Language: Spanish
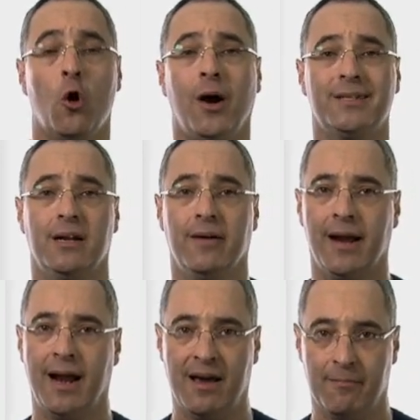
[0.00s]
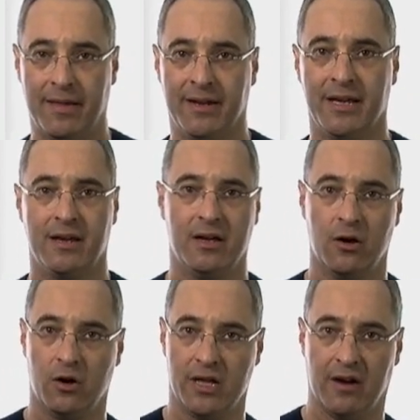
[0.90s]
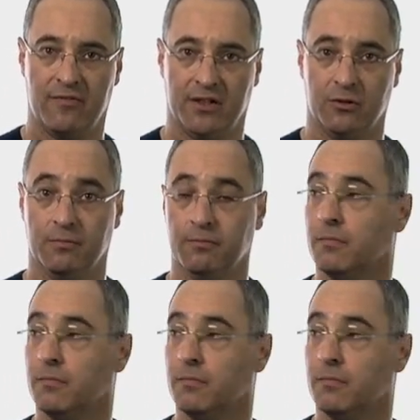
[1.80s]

o a salvar a la madre y al feto.